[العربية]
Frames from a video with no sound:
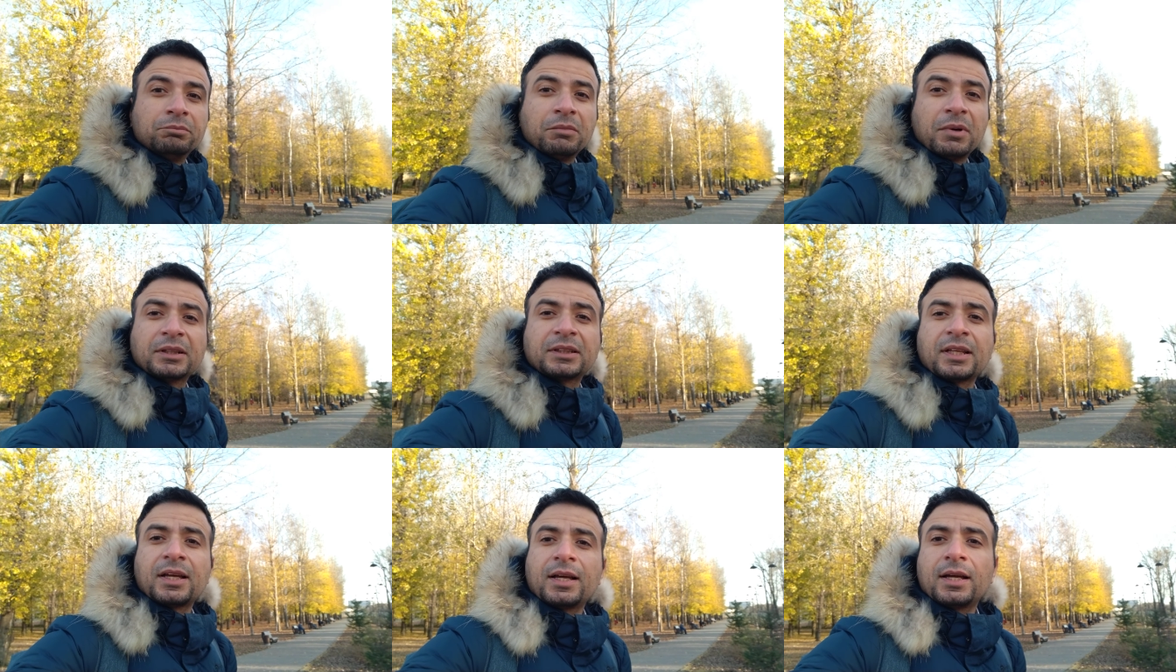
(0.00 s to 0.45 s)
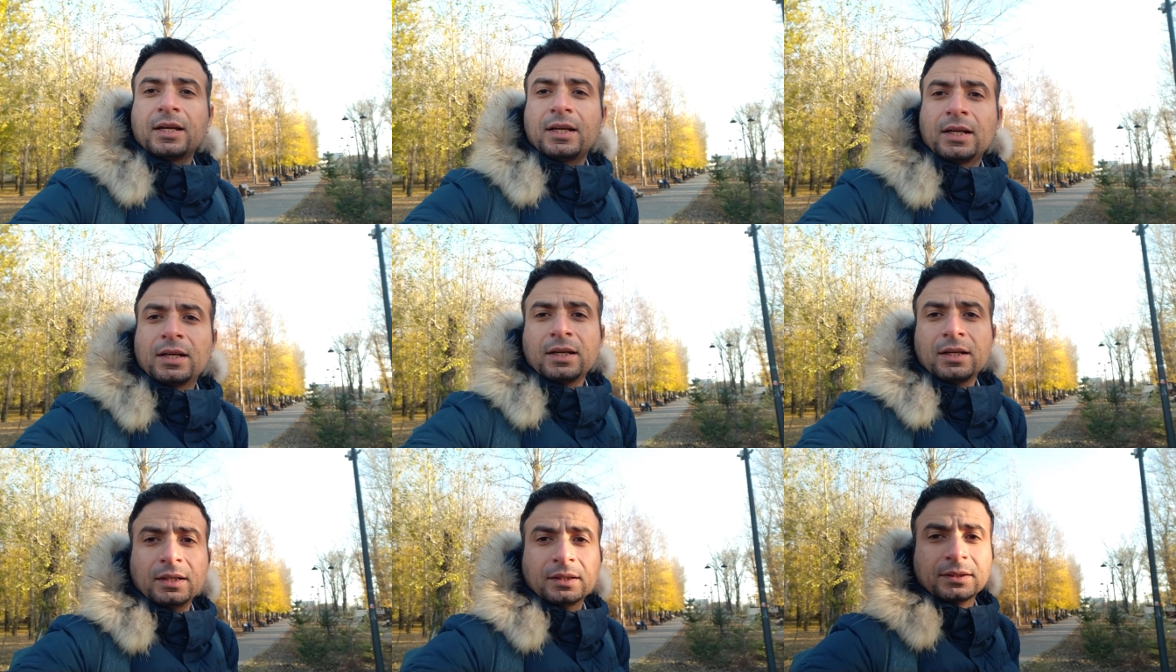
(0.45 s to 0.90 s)

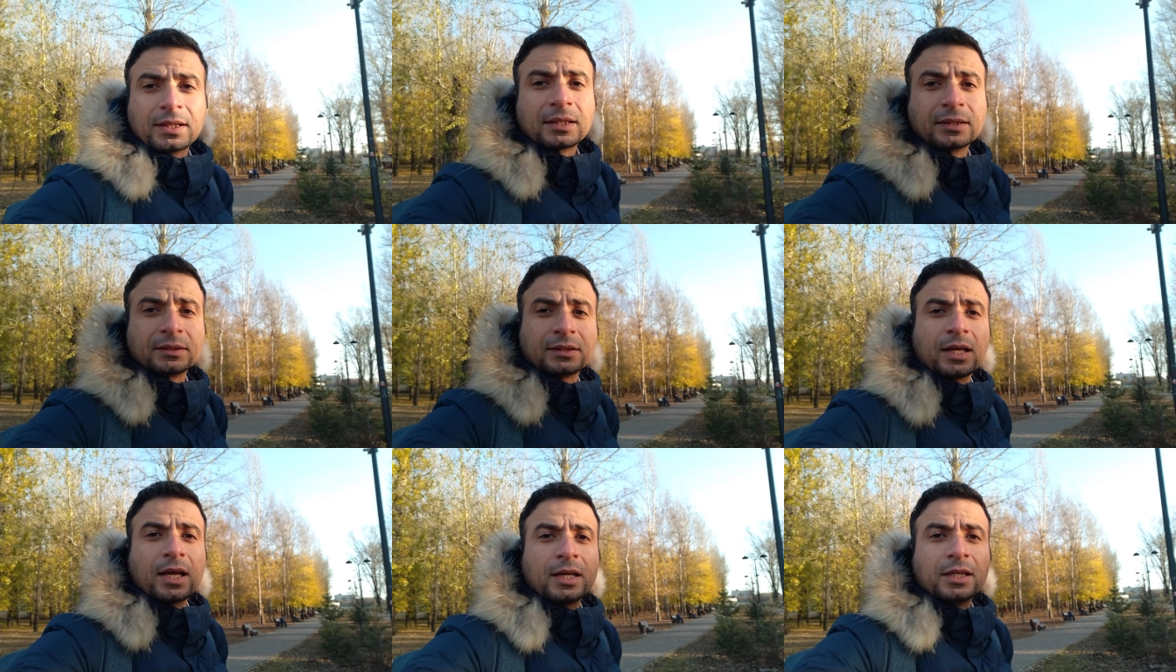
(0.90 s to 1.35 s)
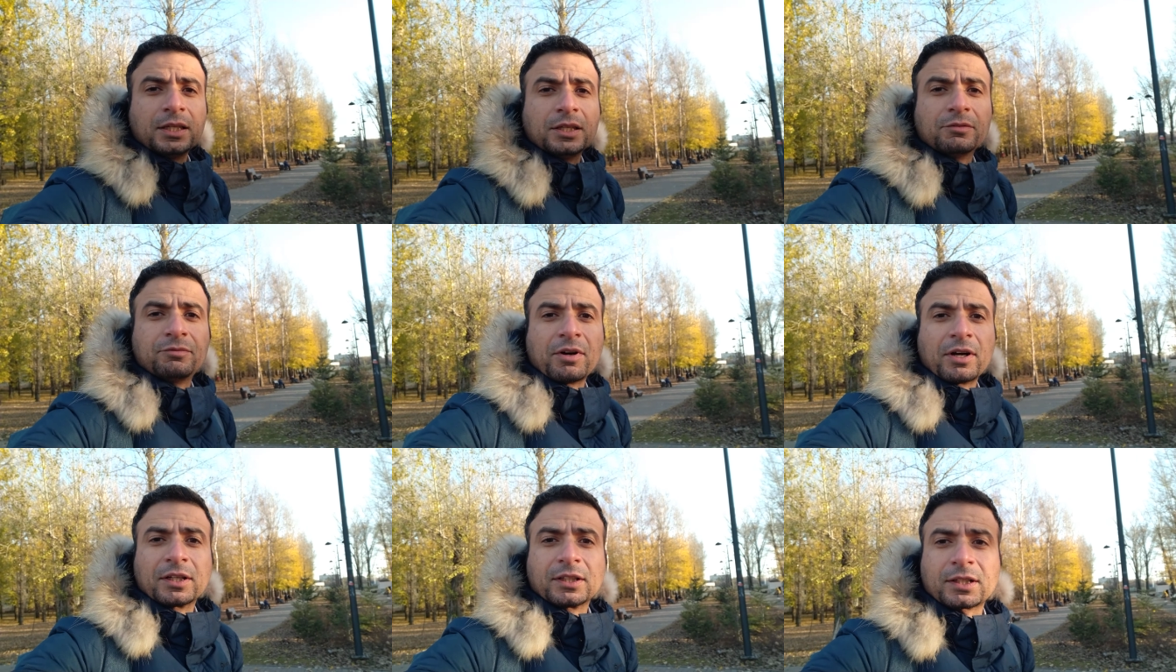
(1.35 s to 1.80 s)
متى
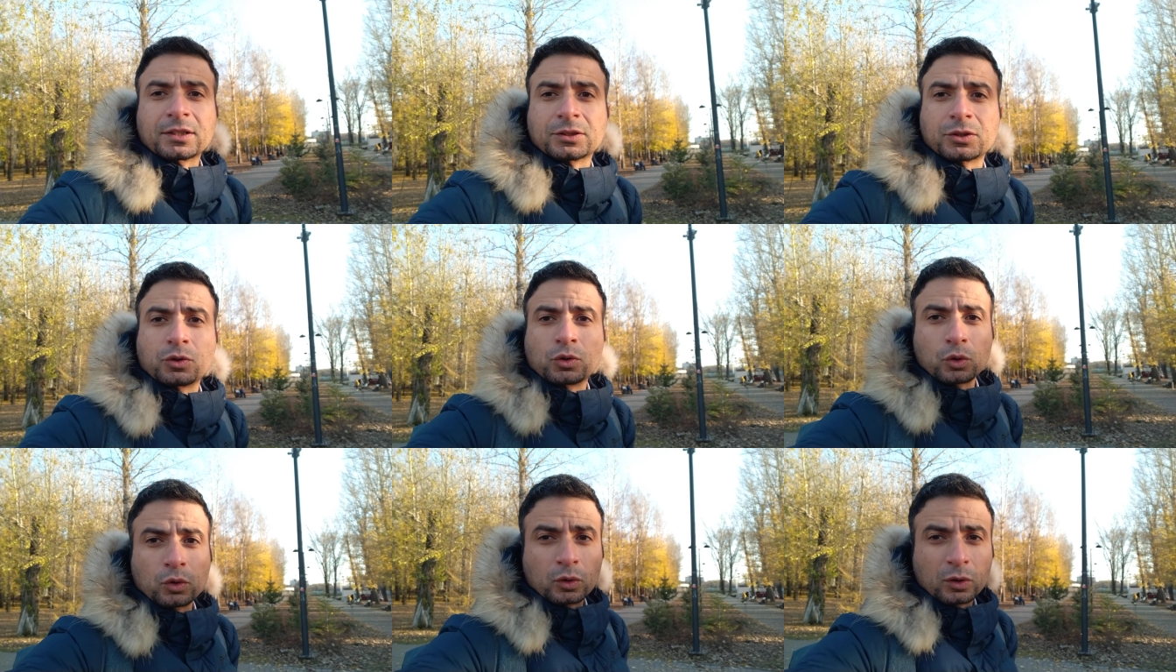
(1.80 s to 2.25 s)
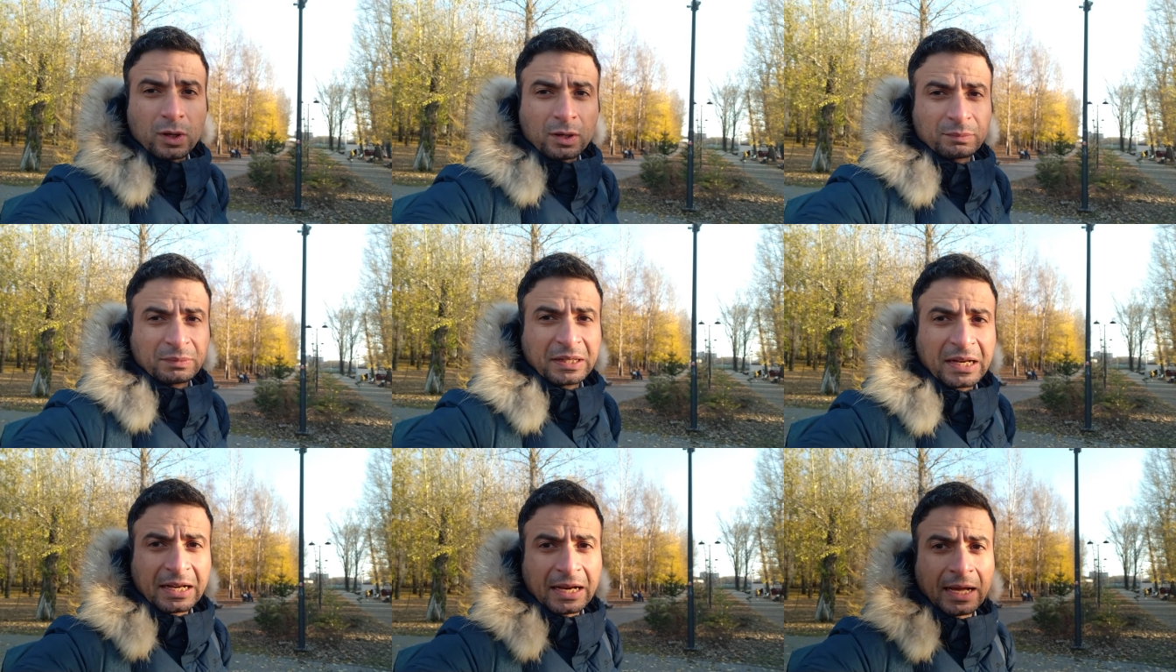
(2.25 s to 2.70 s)
ينتهي فيروس
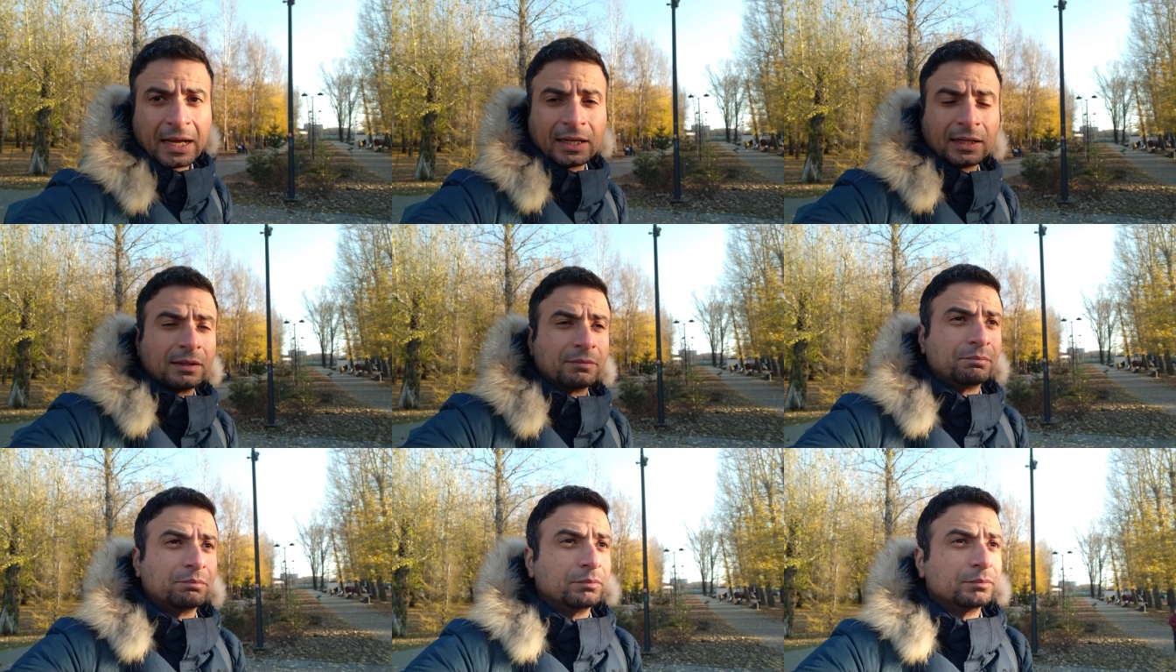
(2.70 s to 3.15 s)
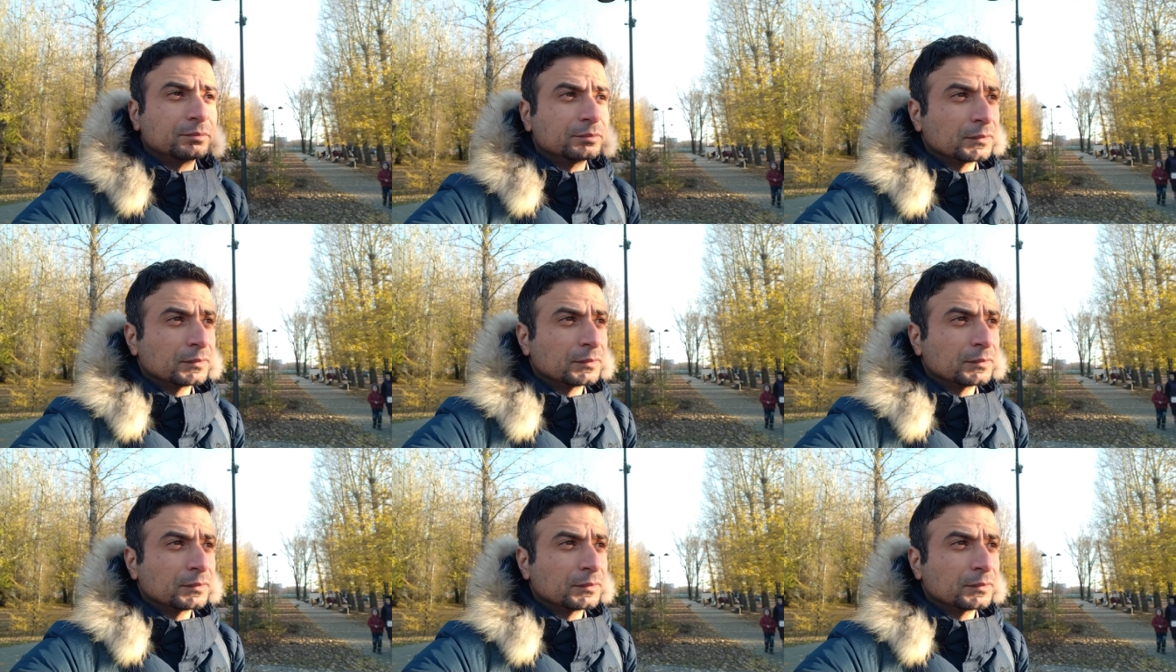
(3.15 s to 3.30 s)
كورونا من العالم؟